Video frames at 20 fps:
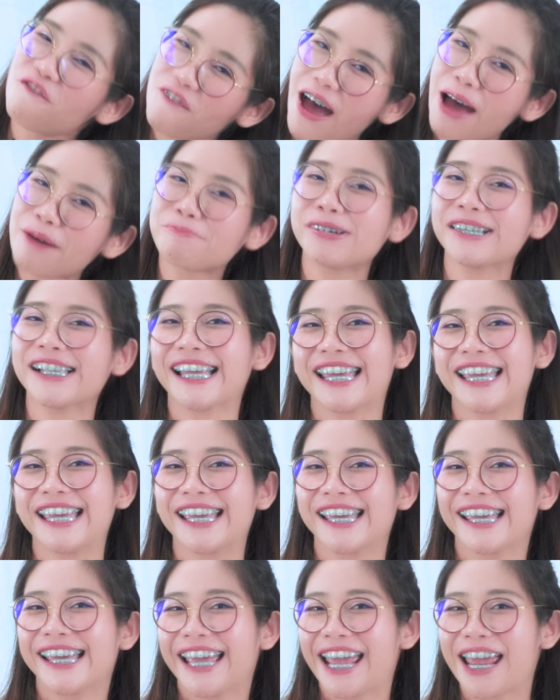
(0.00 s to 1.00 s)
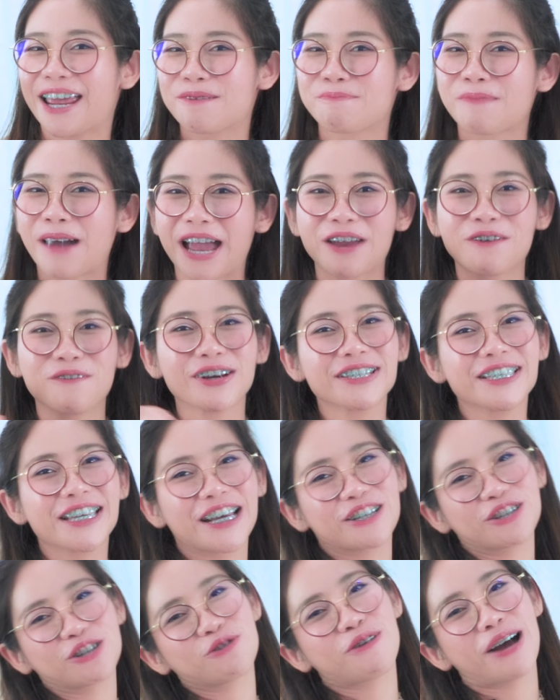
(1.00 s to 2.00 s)
family เห็นไหมว่า
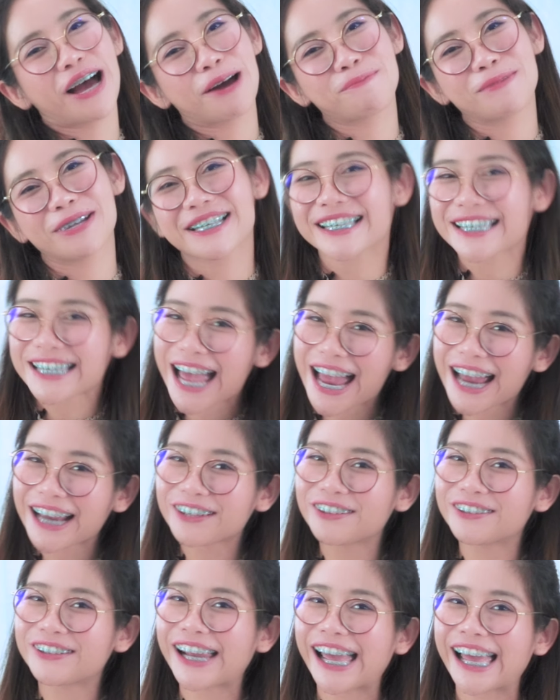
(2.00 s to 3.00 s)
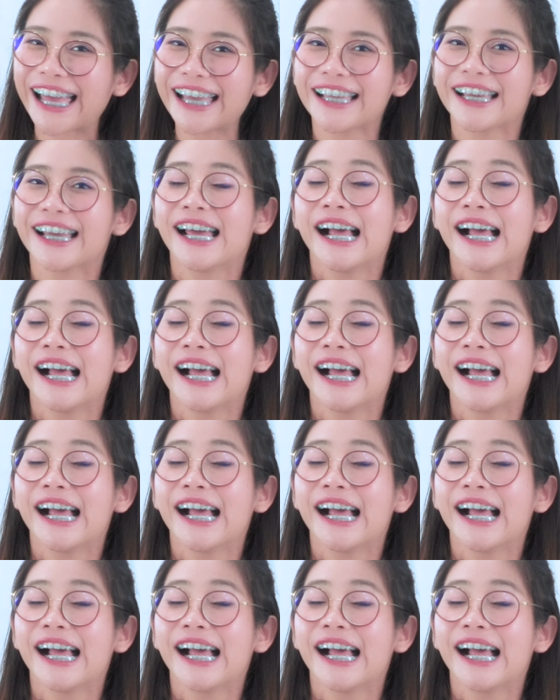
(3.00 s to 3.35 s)
เสียงชวามันแทรกอยู่นะ